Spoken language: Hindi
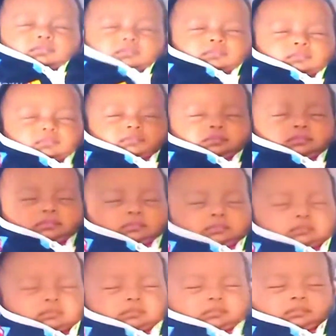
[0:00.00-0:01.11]
तो
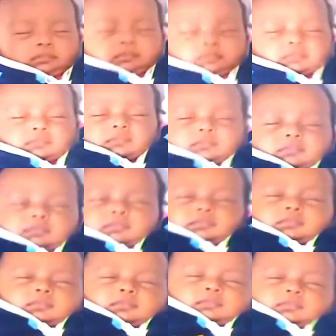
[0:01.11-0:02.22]
जैसे कि आप लोग जानते हैं
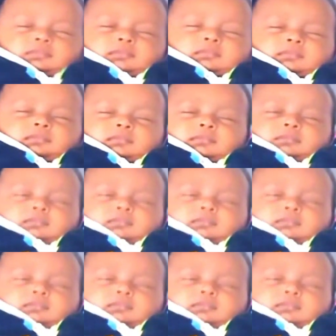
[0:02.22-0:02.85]
काफ़ी ठंड